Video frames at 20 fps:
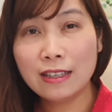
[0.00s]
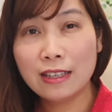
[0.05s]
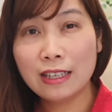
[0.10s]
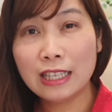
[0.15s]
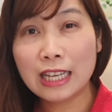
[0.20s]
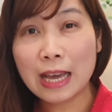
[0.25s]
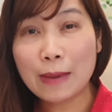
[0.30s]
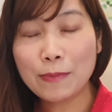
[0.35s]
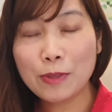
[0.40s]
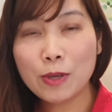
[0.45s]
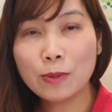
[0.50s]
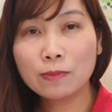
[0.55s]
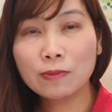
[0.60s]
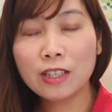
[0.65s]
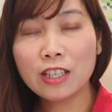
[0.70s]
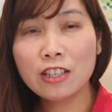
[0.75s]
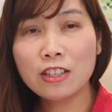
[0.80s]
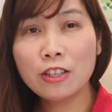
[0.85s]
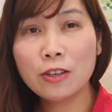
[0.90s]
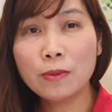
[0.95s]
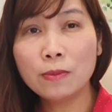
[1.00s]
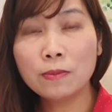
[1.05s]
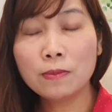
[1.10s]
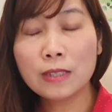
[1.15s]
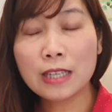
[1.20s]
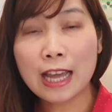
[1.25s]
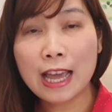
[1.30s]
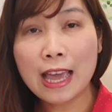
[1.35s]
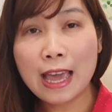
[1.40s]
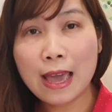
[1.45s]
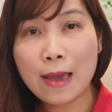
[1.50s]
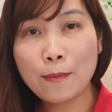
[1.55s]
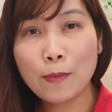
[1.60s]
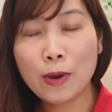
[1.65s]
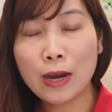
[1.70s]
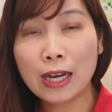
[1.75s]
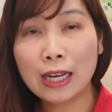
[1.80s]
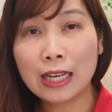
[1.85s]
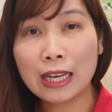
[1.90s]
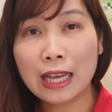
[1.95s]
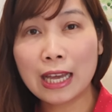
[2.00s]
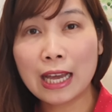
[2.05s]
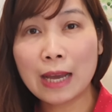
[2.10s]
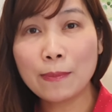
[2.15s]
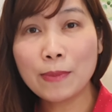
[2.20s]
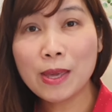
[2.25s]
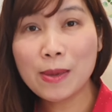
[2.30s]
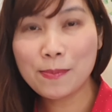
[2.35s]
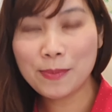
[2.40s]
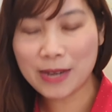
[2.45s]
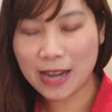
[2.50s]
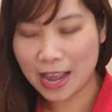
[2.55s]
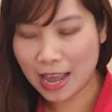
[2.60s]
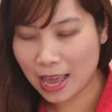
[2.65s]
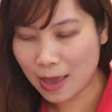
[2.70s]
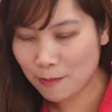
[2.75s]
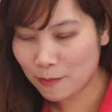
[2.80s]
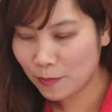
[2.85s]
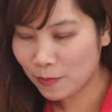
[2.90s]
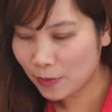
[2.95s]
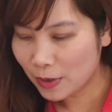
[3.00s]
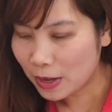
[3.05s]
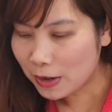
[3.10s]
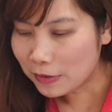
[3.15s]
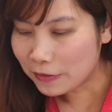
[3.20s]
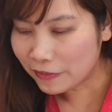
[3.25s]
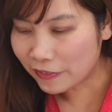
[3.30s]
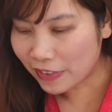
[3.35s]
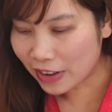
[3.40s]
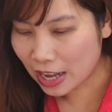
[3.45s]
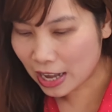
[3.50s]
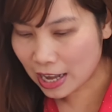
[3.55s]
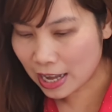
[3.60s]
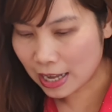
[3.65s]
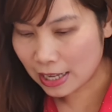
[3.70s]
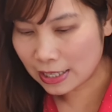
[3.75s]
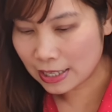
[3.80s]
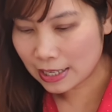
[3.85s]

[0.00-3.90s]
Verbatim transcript: làm dục tình dục trẻ em hoặc là hãm hiếp trẻ em và